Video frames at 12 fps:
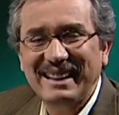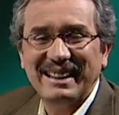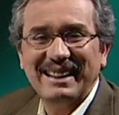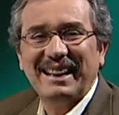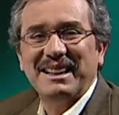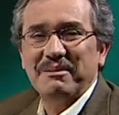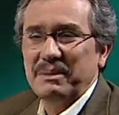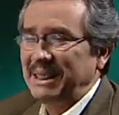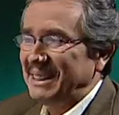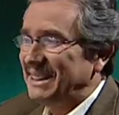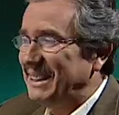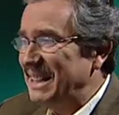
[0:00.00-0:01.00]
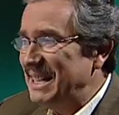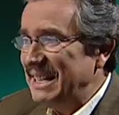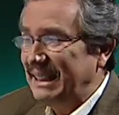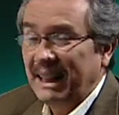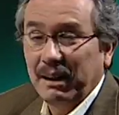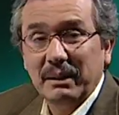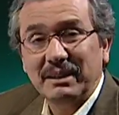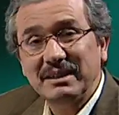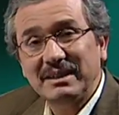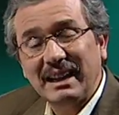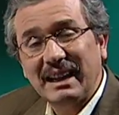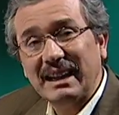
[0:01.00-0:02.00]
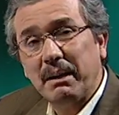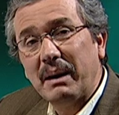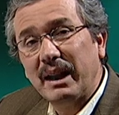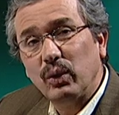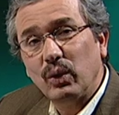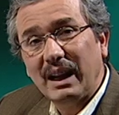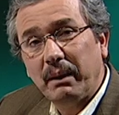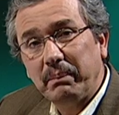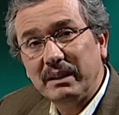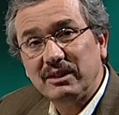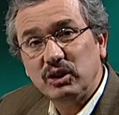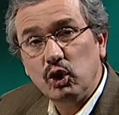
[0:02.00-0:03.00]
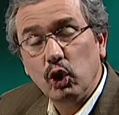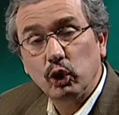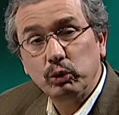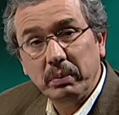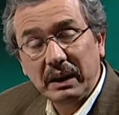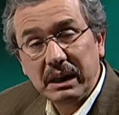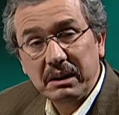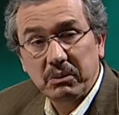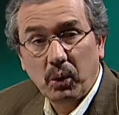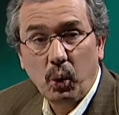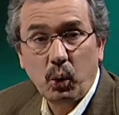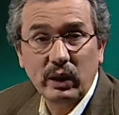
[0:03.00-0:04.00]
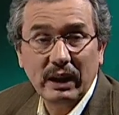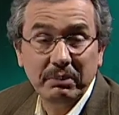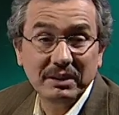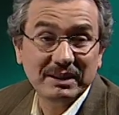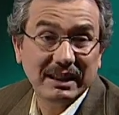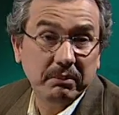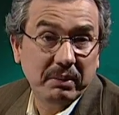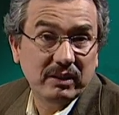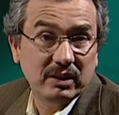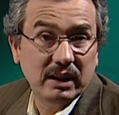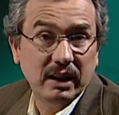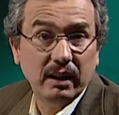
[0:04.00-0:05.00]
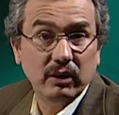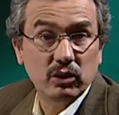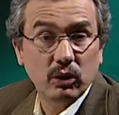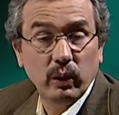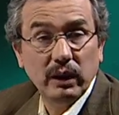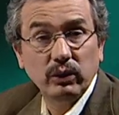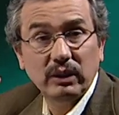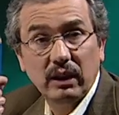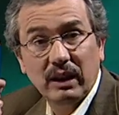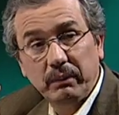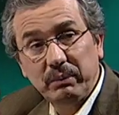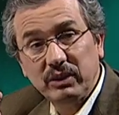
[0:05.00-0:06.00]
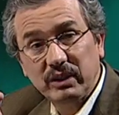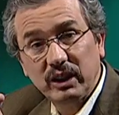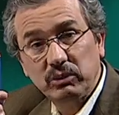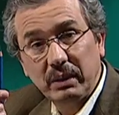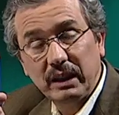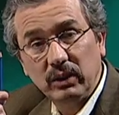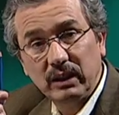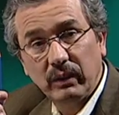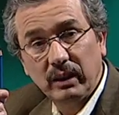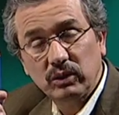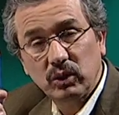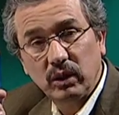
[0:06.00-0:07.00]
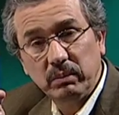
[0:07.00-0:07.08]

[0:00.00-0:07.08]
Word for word: claramente. Nada más tengan a mano un lápiz 2B o un lápiz 3B si quieren. Yo voy a usar un lápiz 6B de una vez, lo